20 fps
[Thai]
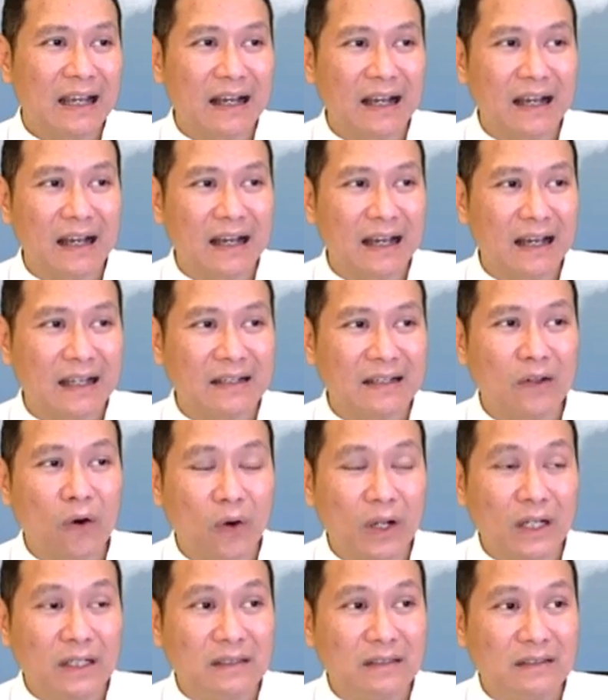อ่าโด
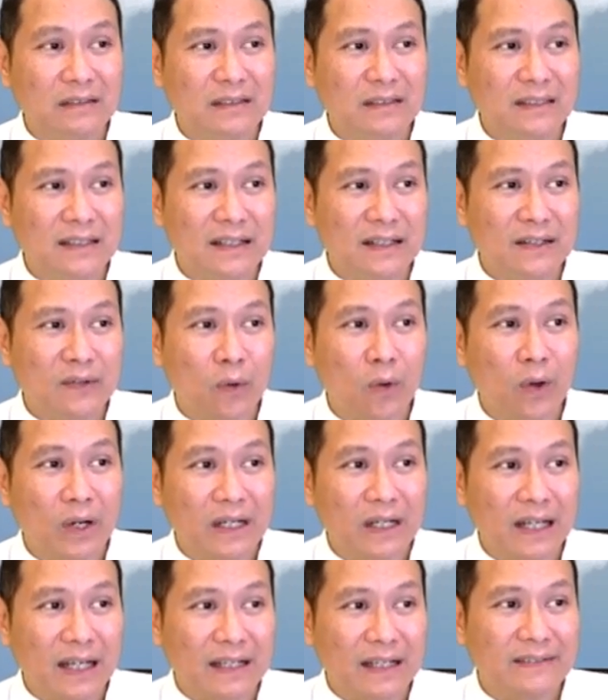นคน
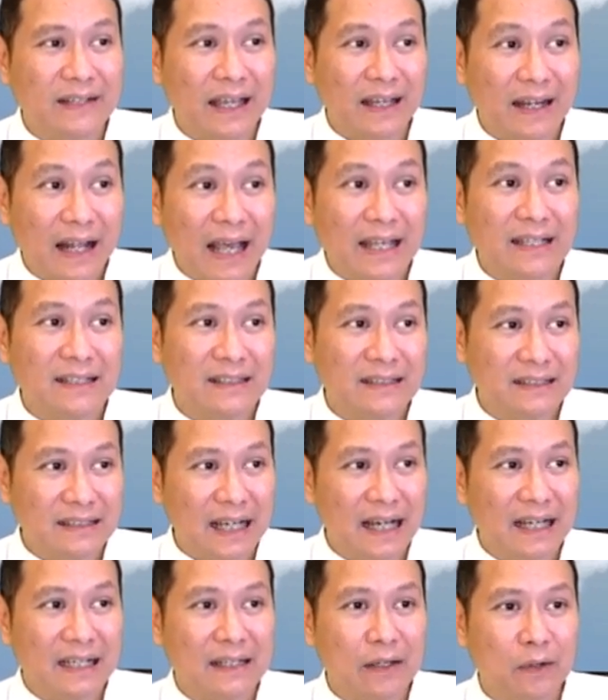เนี่ยใส่ร้ายคืน
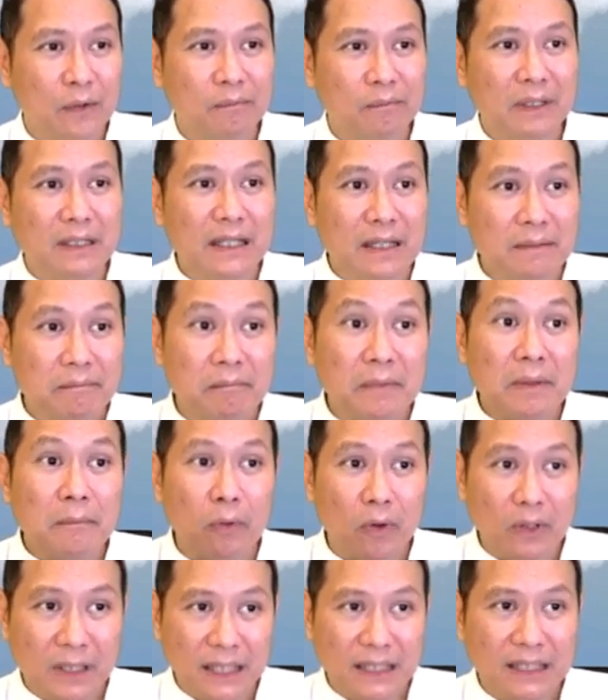อย่างเดียว บางทีมี
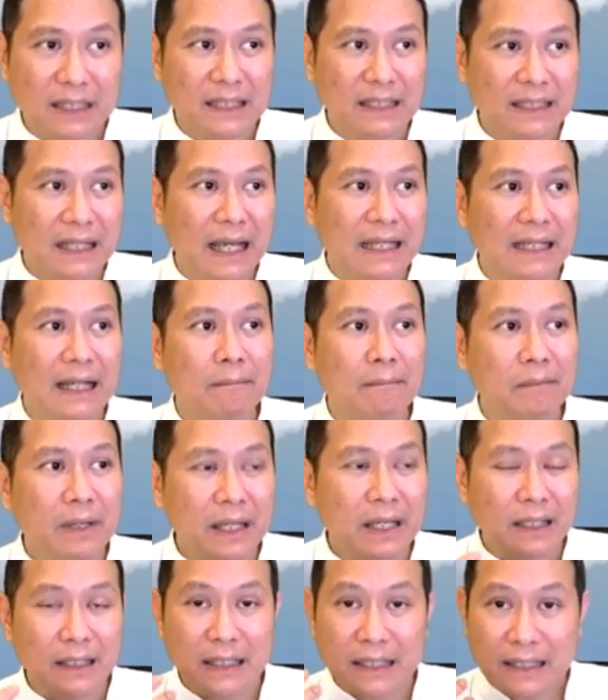ผลทางจิตใจทำ
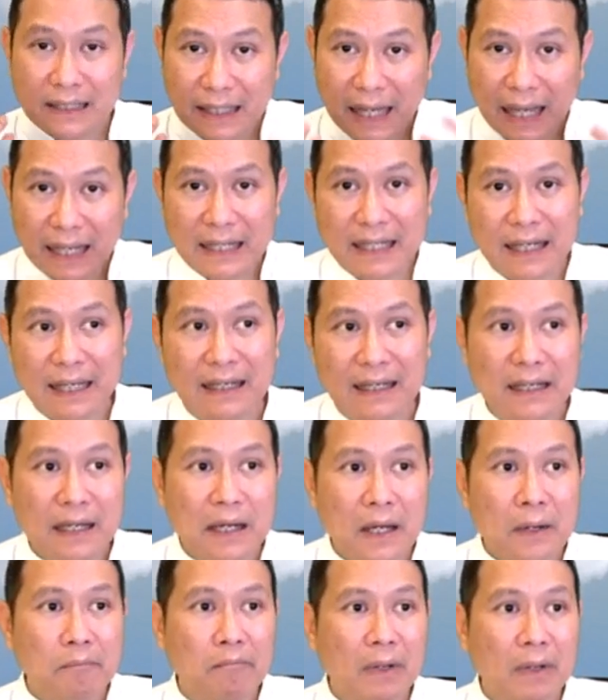ให้จิตใจเนี่ย
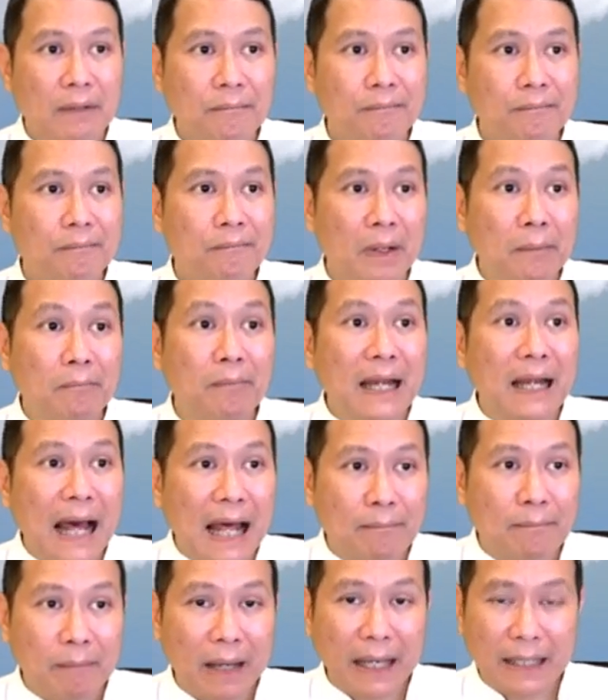มันมันพ
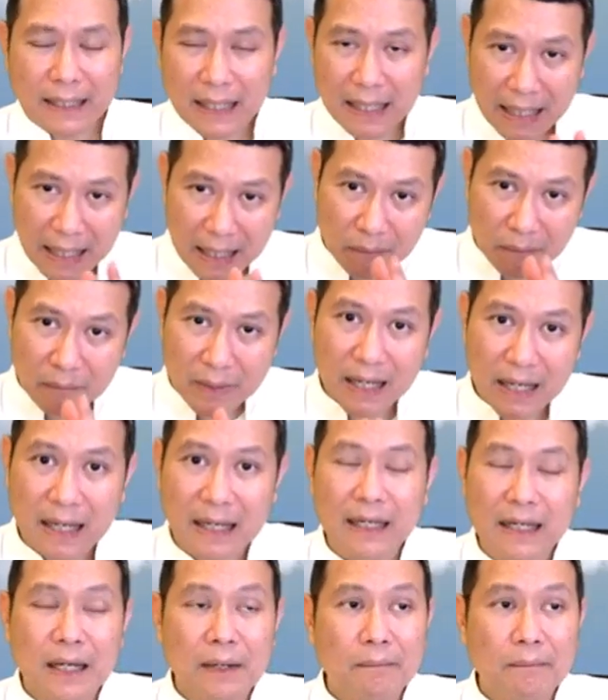ลาดไปถ้าหากว่า
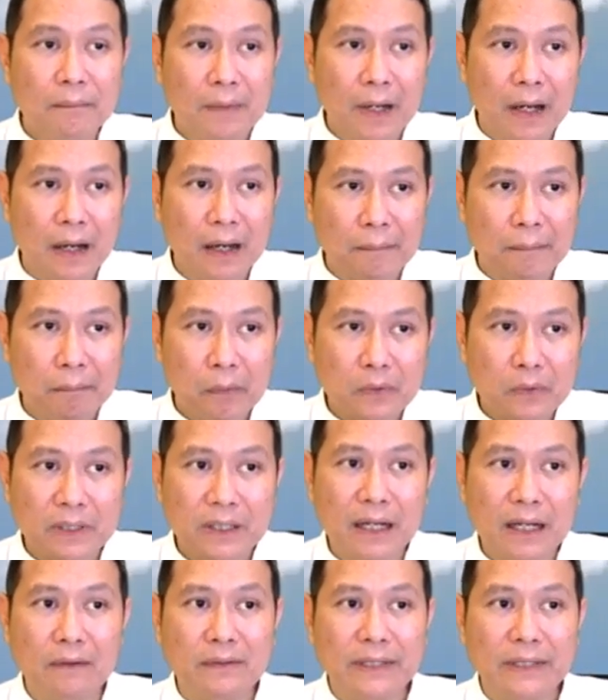ผู้
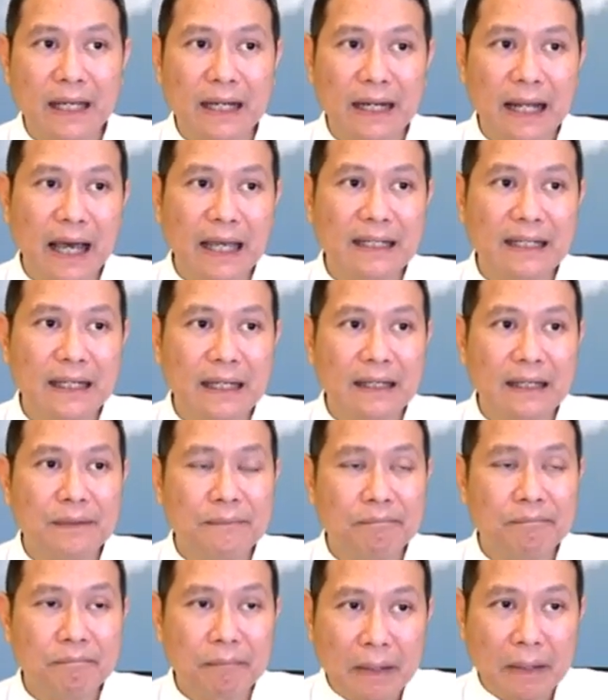ที่เราใส่ร้ายเนี่ย
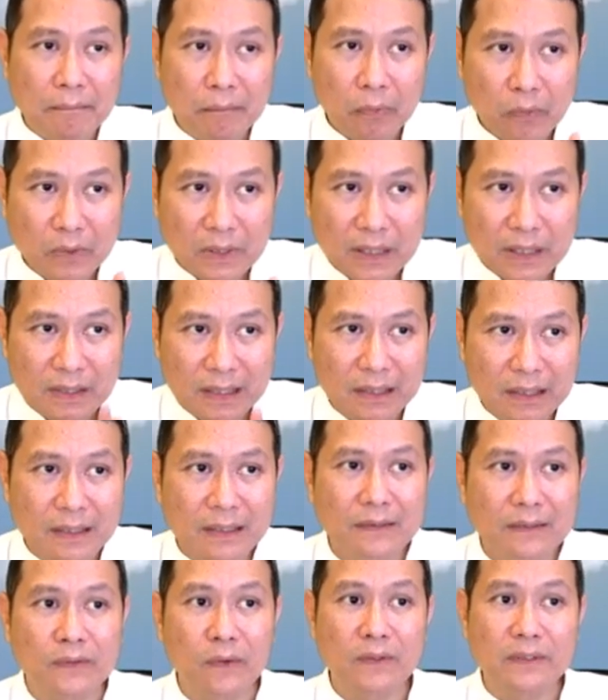เป็นผู้ที่
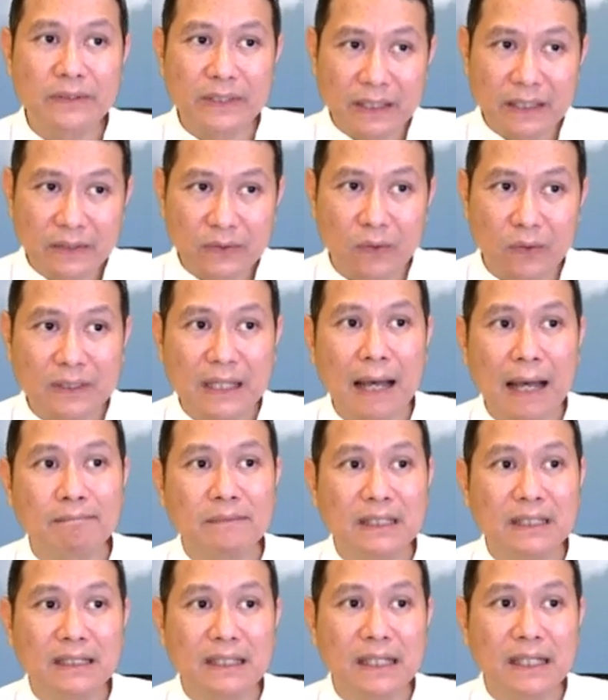ทรงศีลทรงธรรม
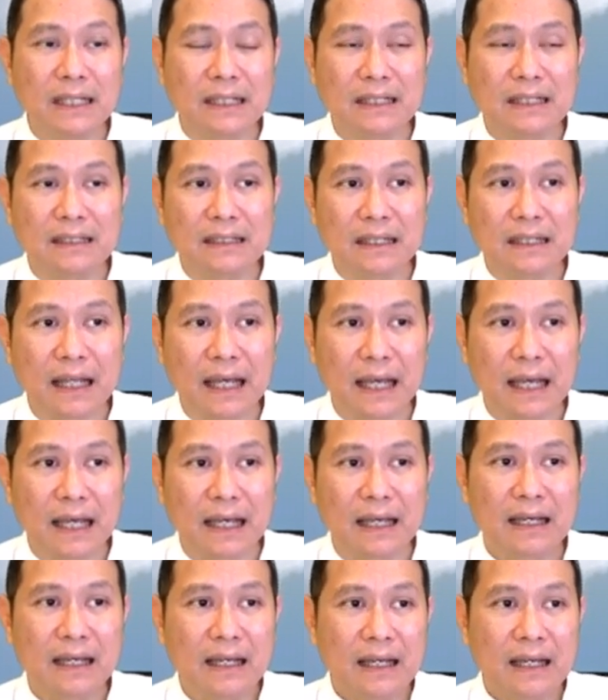จริงๆนะฮะ